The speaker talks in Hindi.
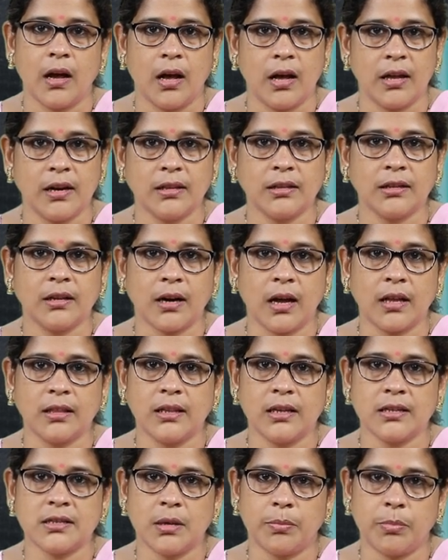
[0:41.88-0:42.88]
हरित
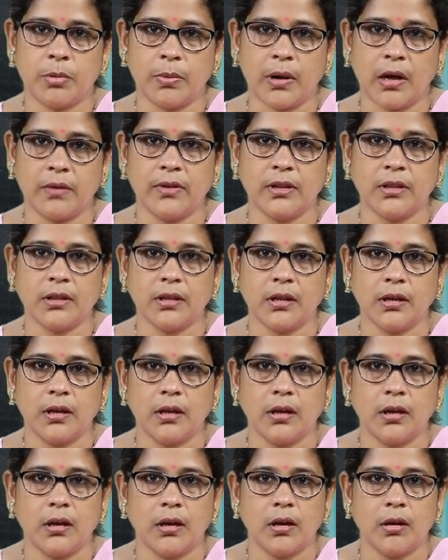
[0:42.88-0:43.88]
क्रांति से प्रभावित
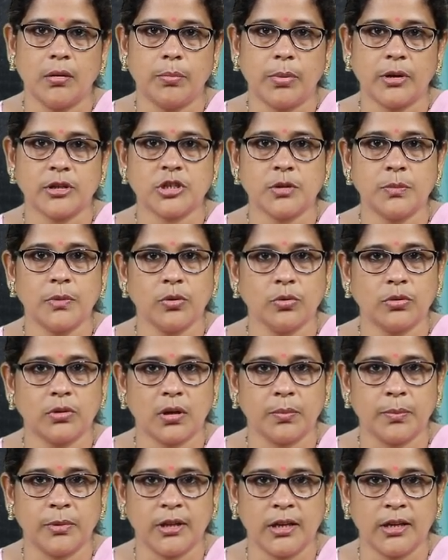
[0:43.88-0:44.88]
पश्चिमी
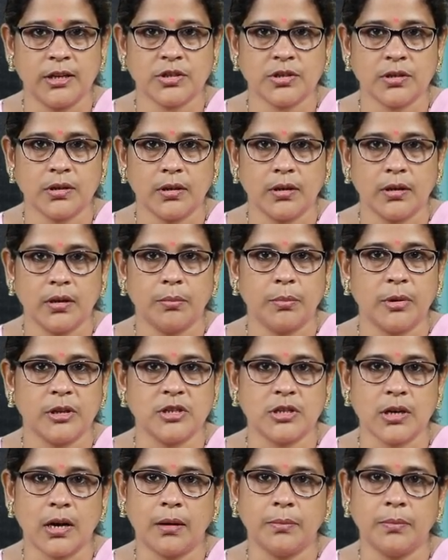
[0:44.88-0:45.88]
उत्तर प्रदेश
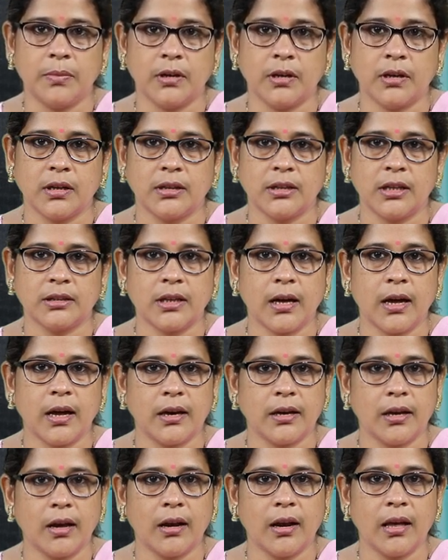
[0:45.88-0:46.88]
पंजाब तथा
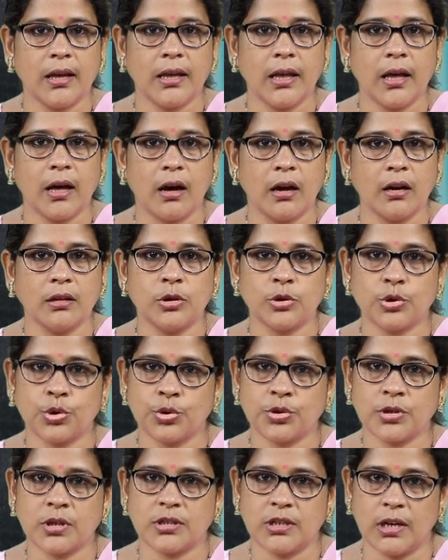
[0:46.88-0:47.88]
हरियाणा के अर्ध
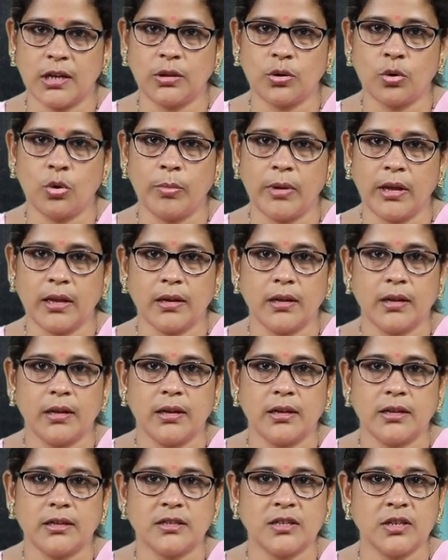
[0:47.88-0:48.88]
शुष्क क्षेत्रों में
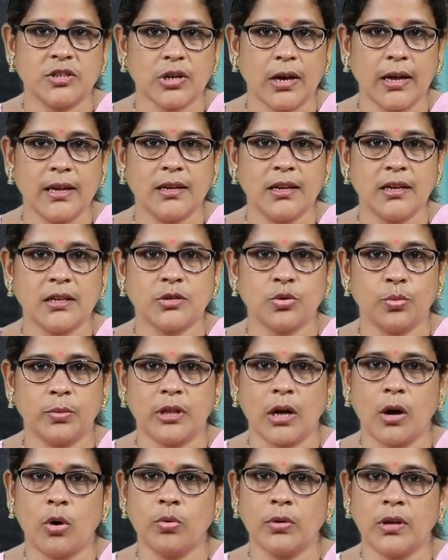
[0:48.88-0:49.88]
सिंचाई की
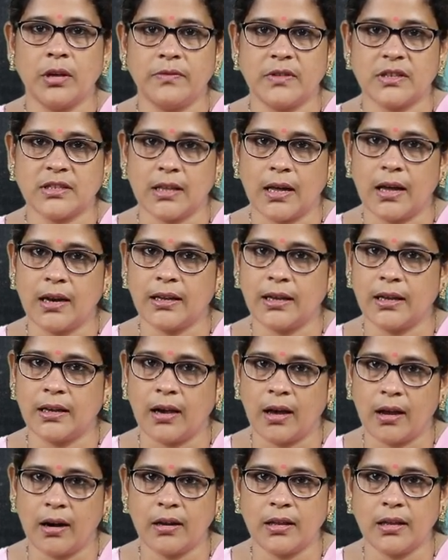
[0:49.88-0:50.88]
सुविधाओं के विस्तार के
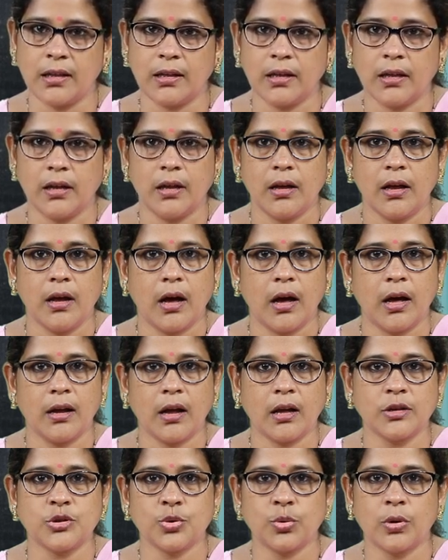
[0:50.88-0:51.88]
कारण ही
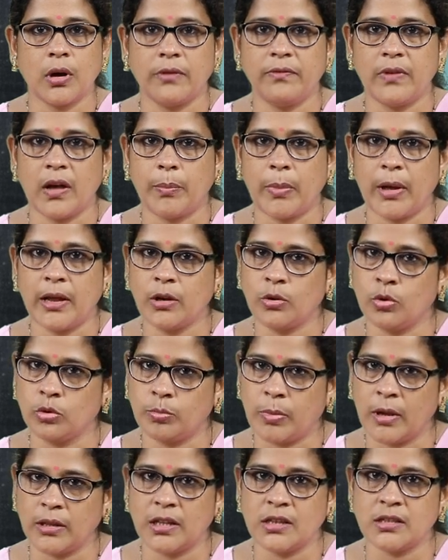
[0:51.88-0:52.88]
अनाजों का व्यापारिक
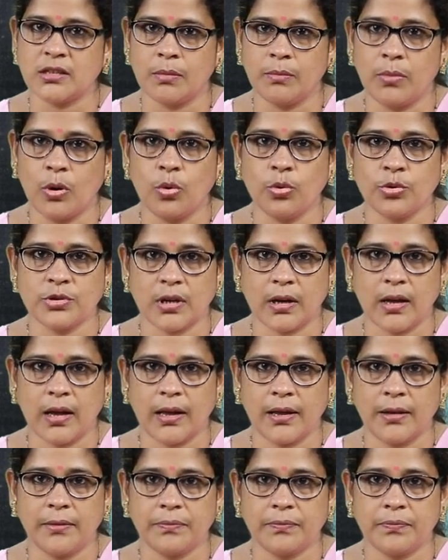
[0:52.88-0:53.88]
उत्पादन संभव हो सका
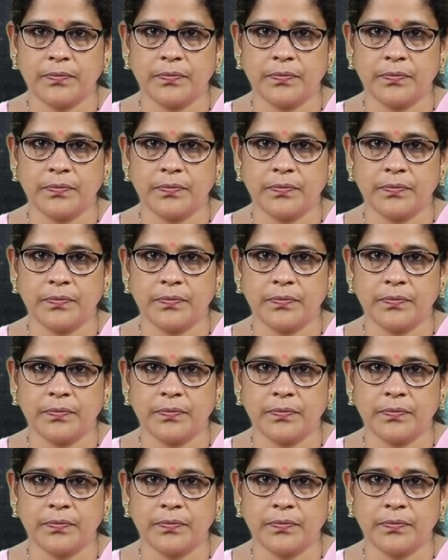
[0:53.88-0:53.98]
है